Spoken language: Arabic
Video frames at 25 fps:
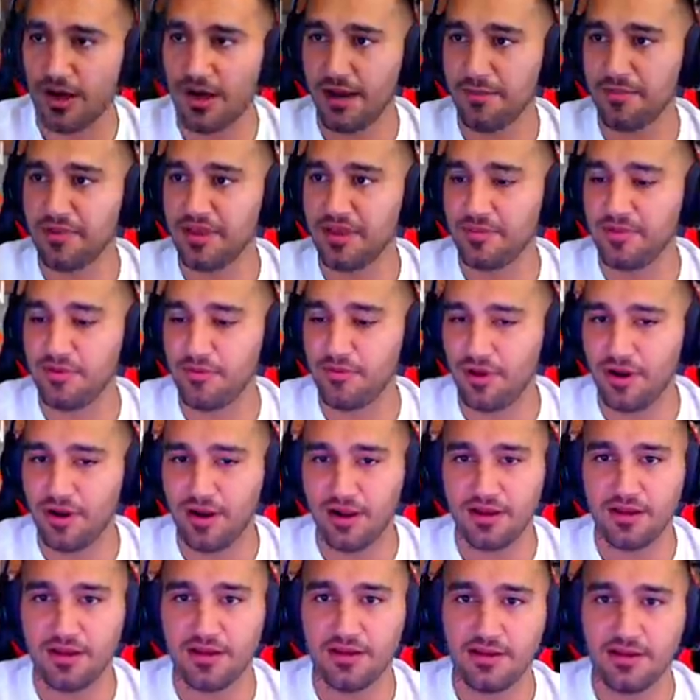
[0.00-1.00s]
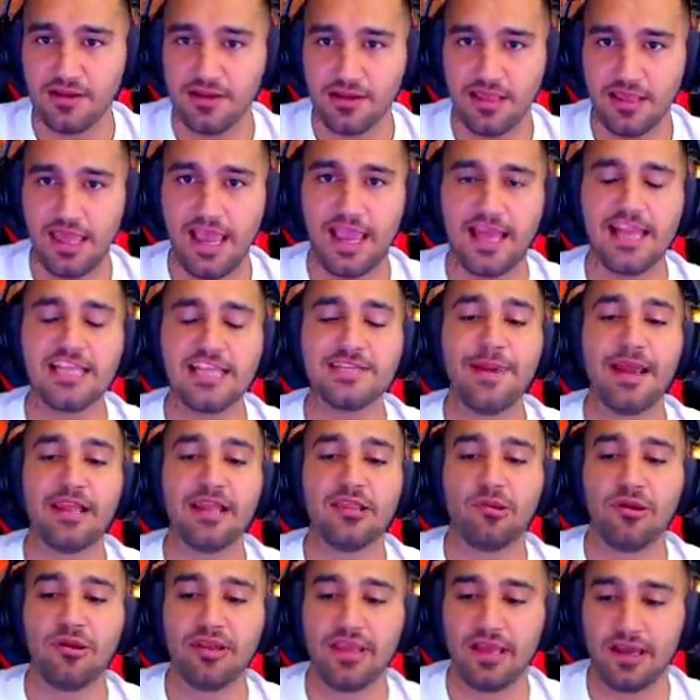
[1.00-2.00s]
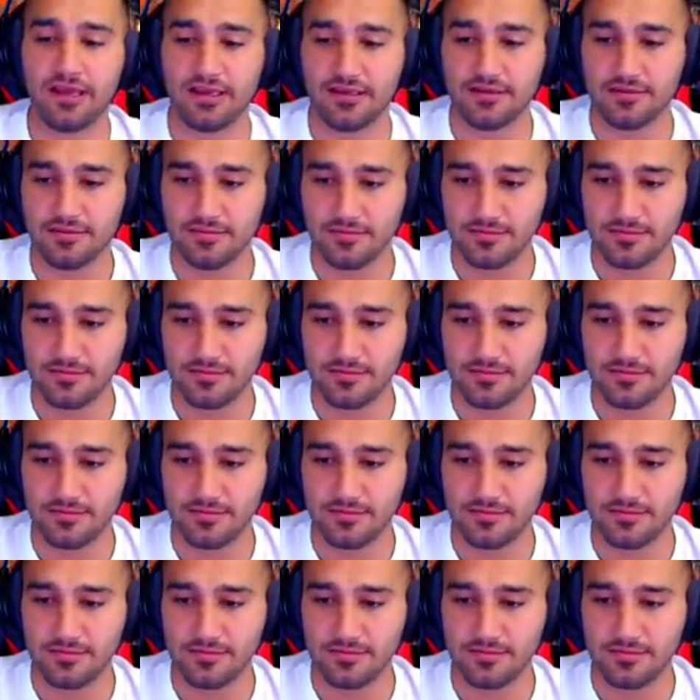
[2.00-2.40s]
حبيبي والله يا اخي ليش ما يدخل يا اخي